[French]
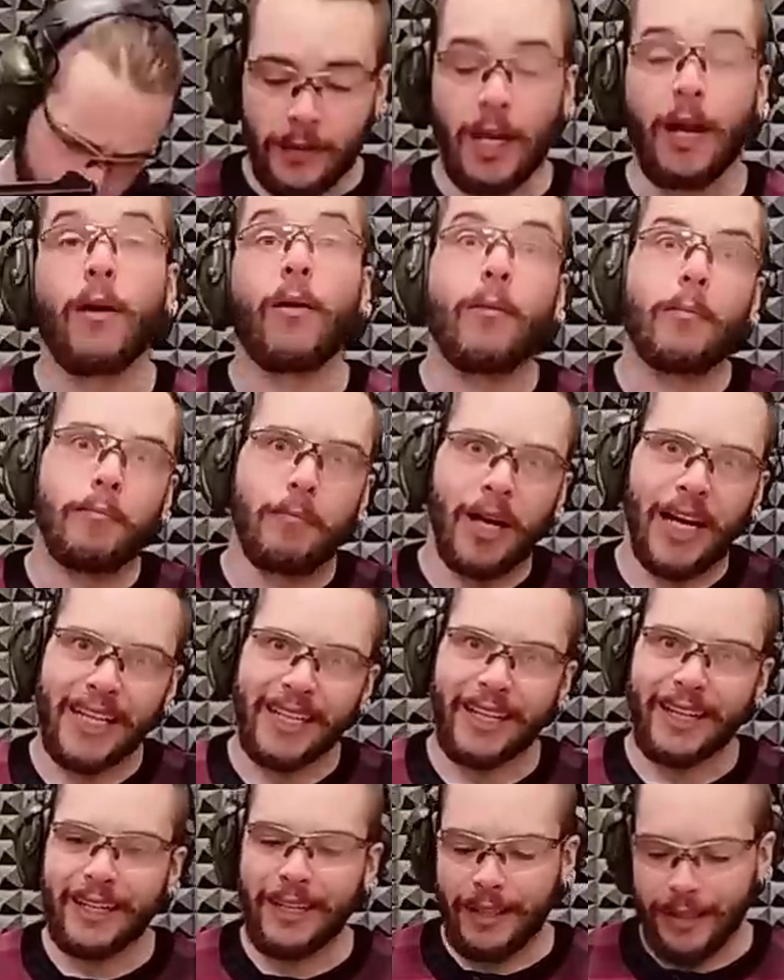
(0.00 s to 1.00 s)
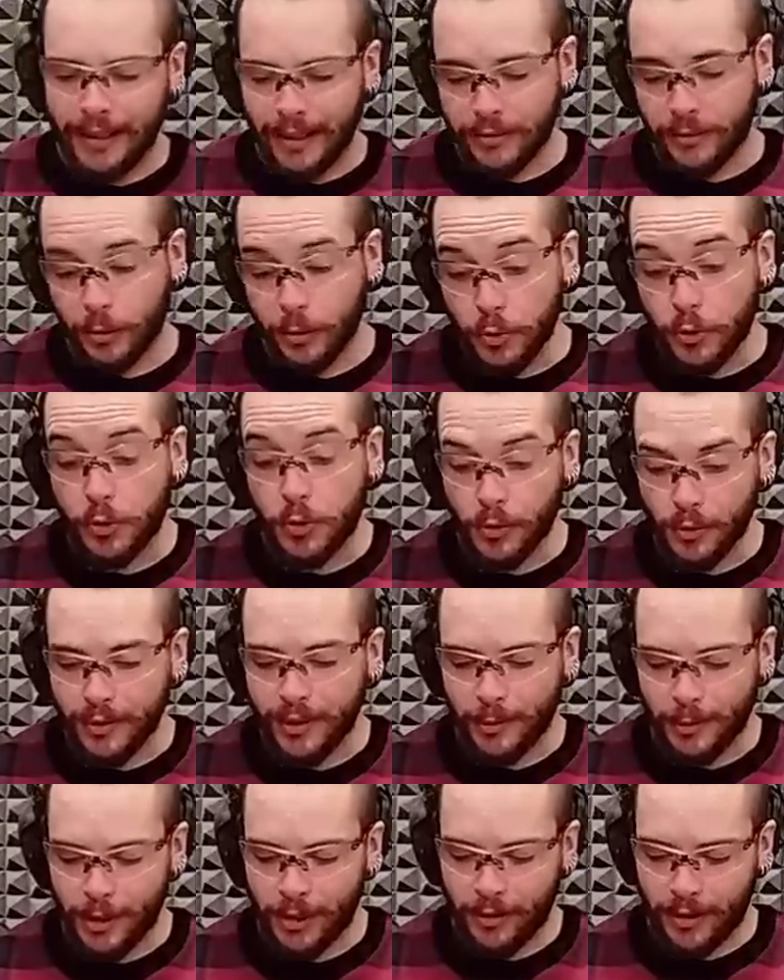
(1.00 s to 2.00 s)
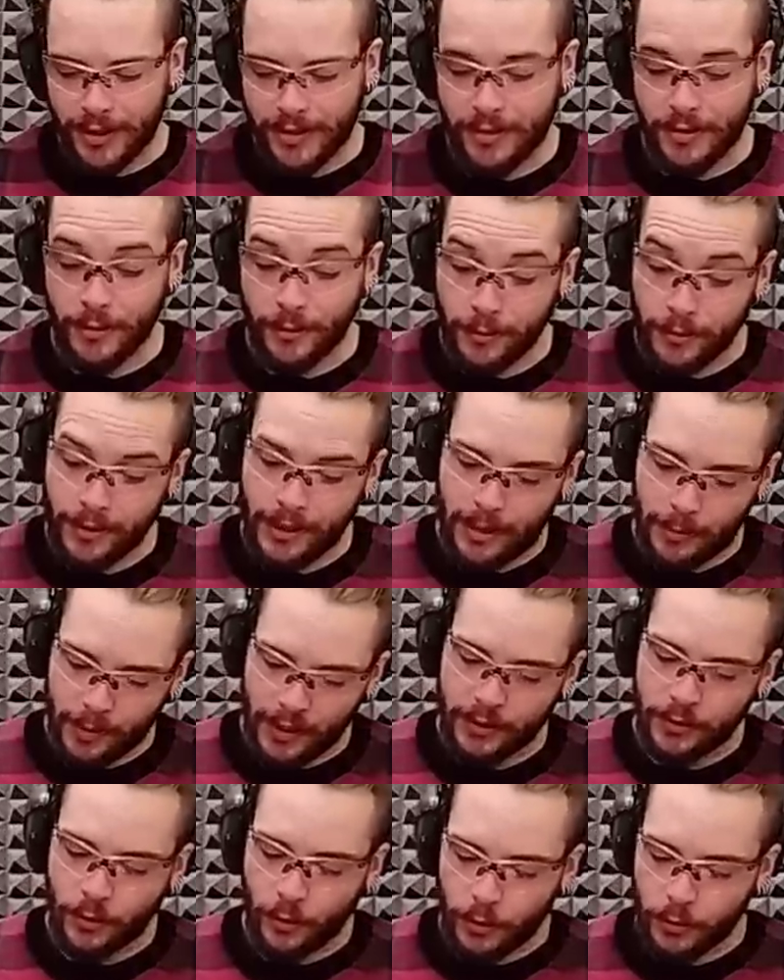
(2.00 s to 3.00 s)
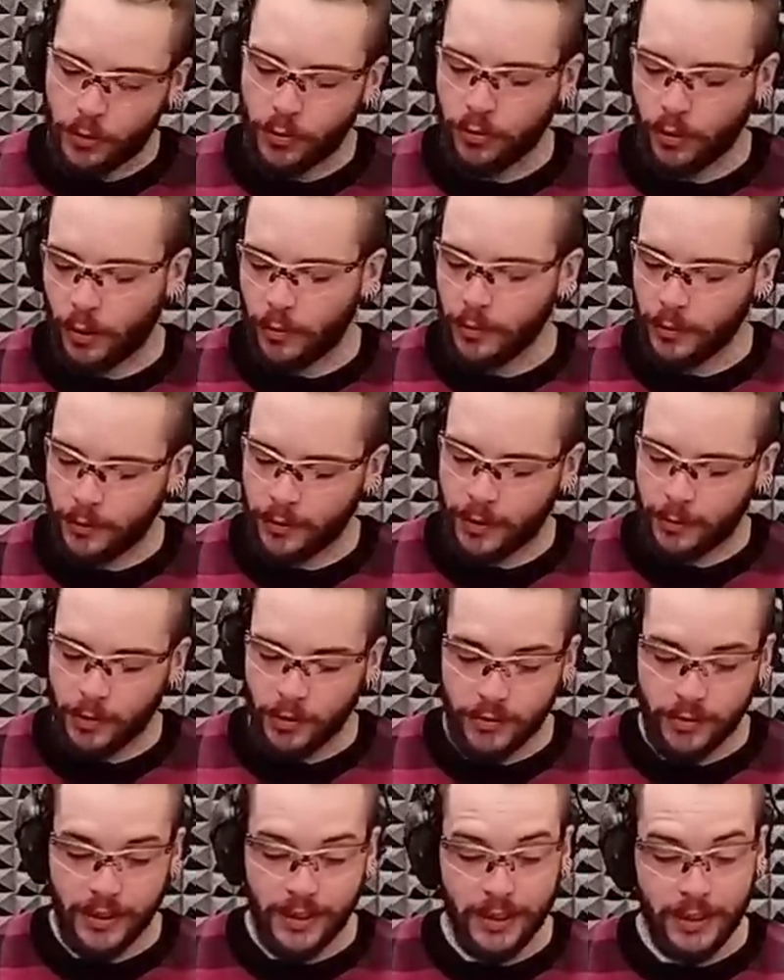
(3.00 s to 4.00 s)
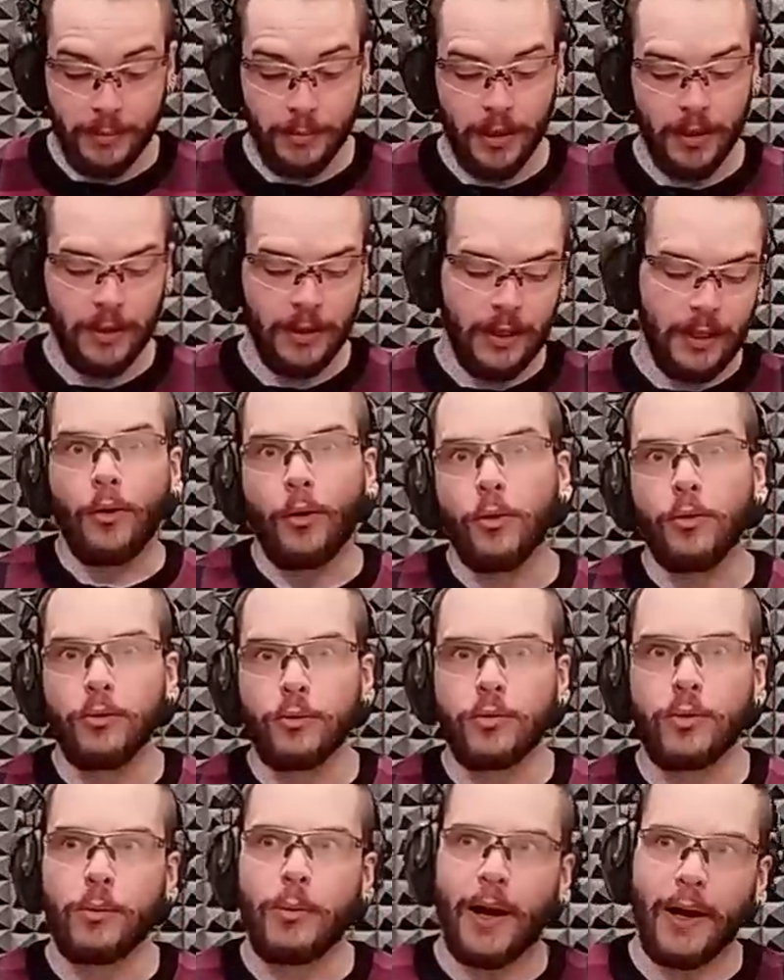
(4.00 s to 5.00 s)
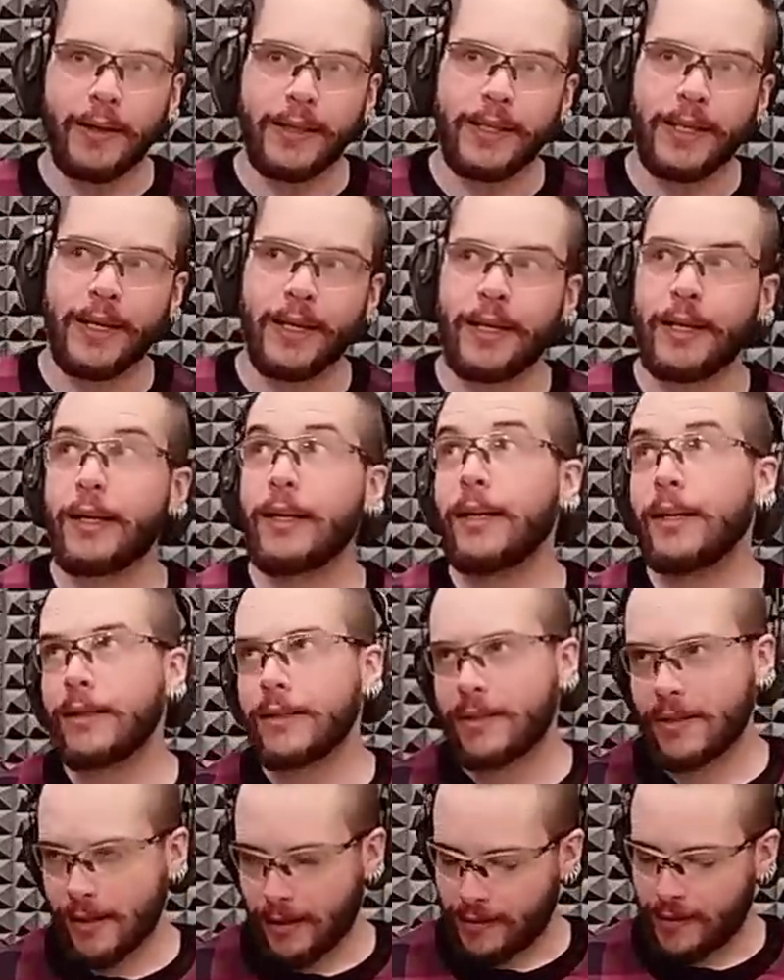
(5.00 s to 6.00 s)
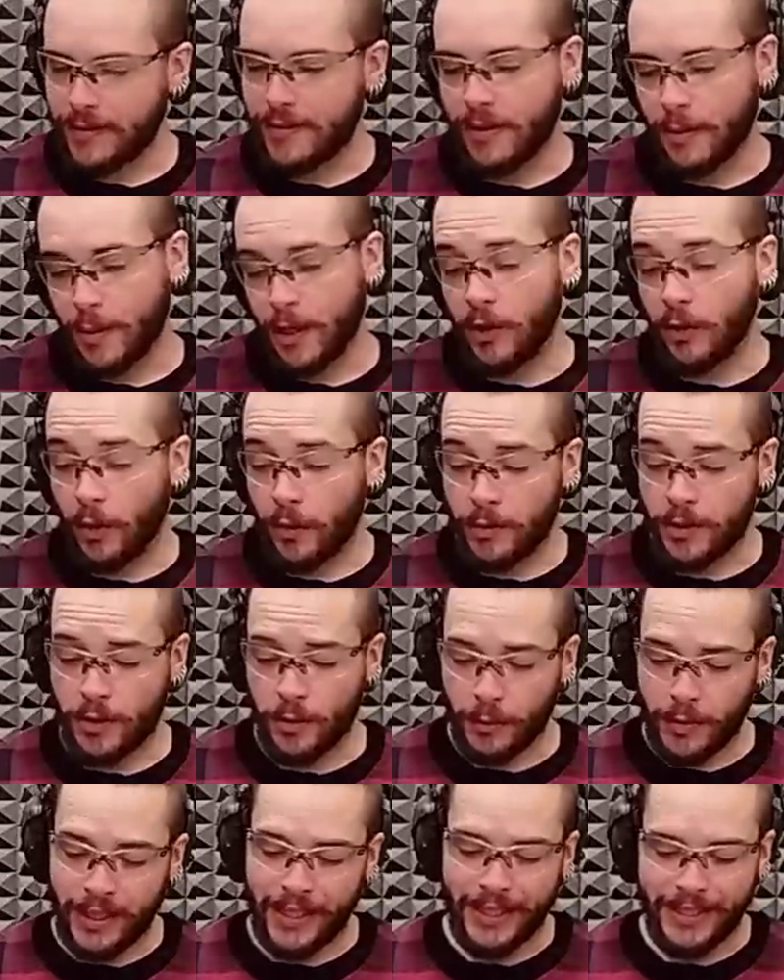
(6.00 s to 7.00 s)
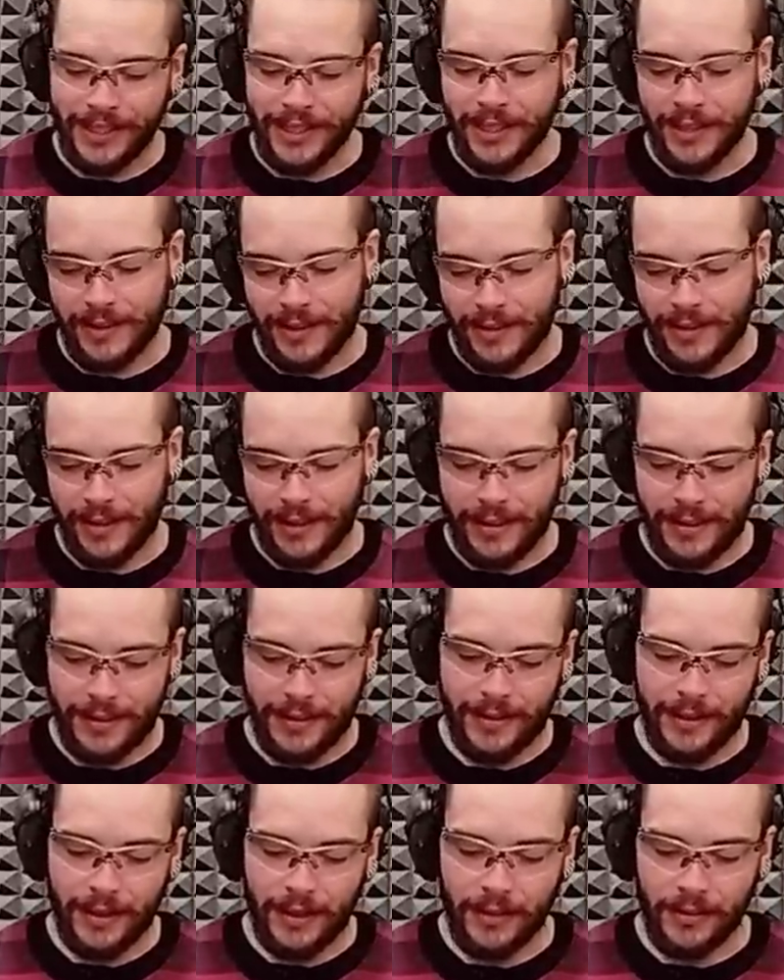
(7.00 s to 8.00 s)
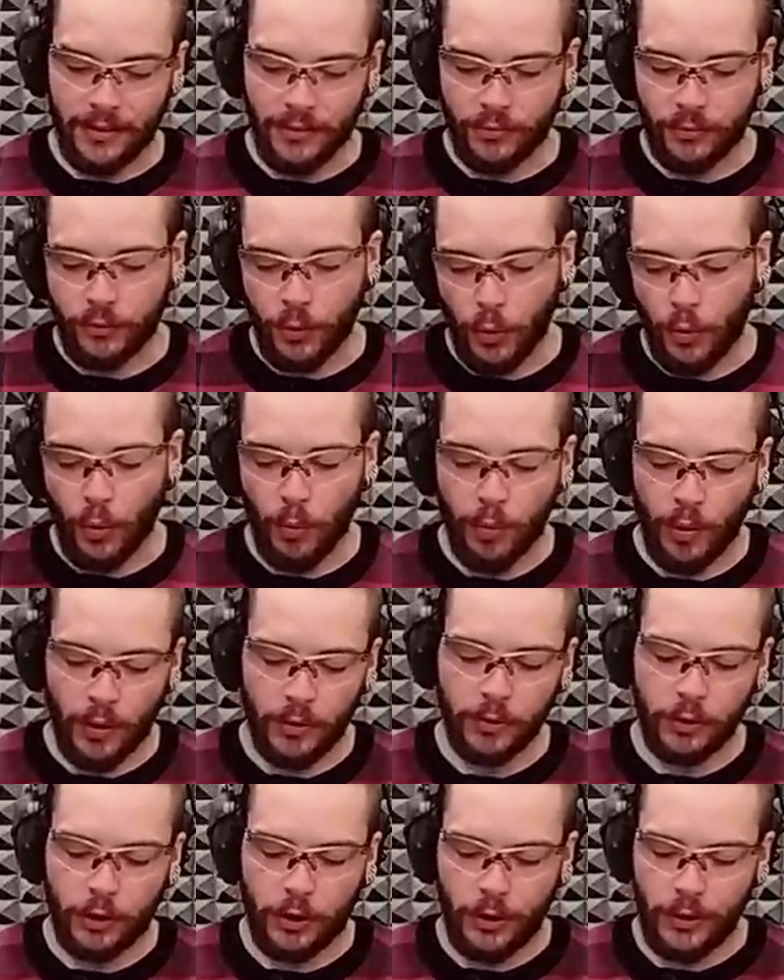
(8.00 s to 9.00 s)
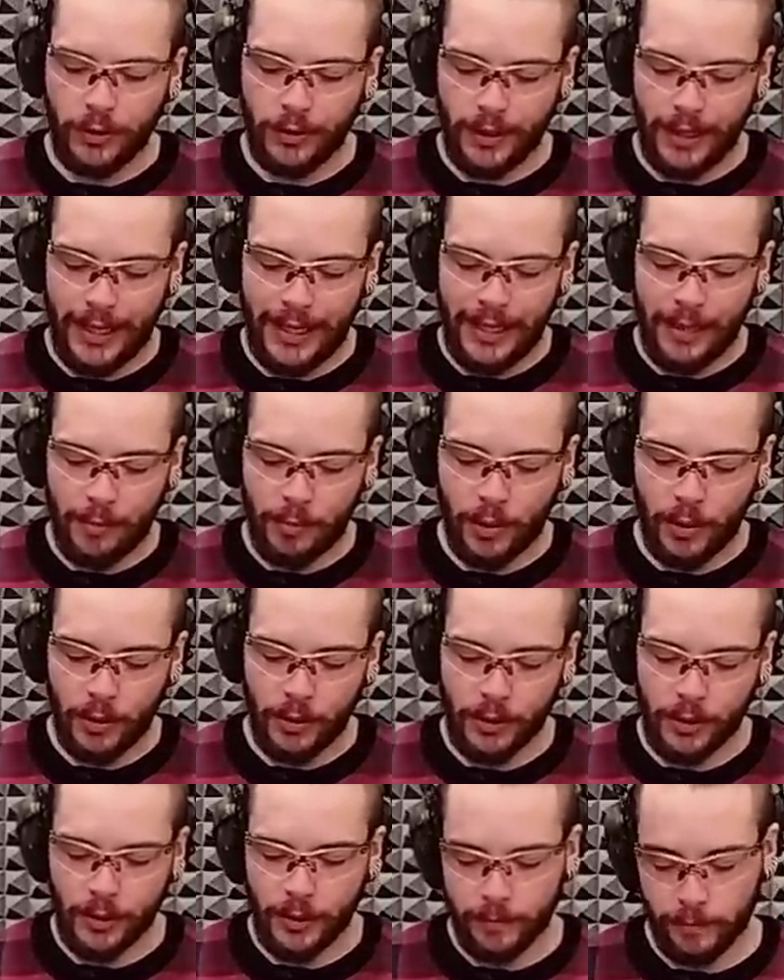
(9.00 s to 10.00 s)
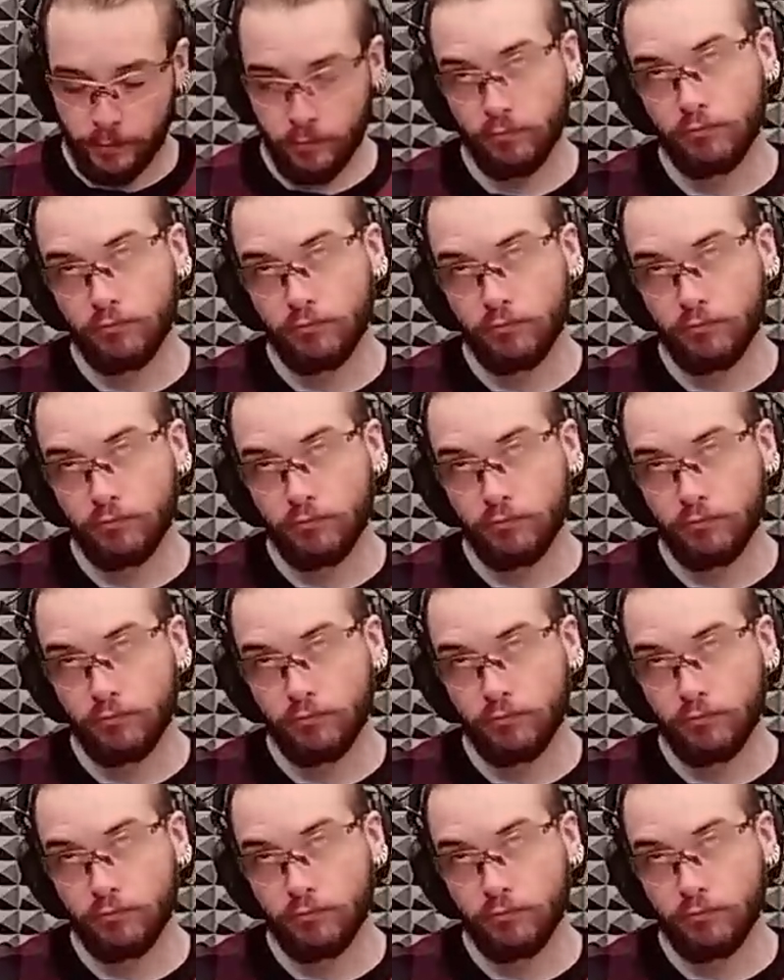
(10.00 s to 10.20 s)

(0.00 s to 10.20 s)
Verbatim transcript: Alors, malgré l'introduction d'améliorations, la plaque de recouvrement amovible, le nouveau barillet, certaines améliorations mécaniques, etc., etc., faut comprendre que, à l'époque,